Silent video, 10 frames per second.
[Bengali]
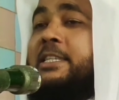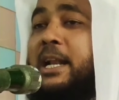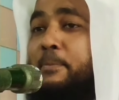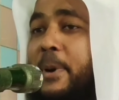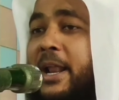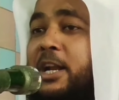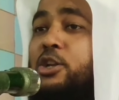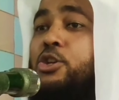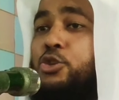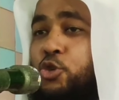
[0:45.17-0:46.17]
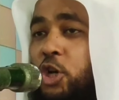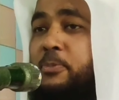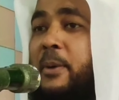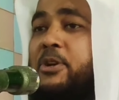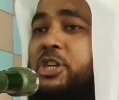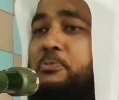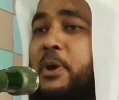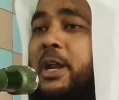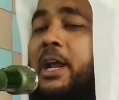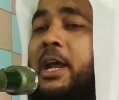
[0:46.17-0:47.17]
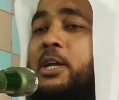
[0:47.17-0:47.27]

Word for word: যারা পারেন সহিভাবে শিখবেন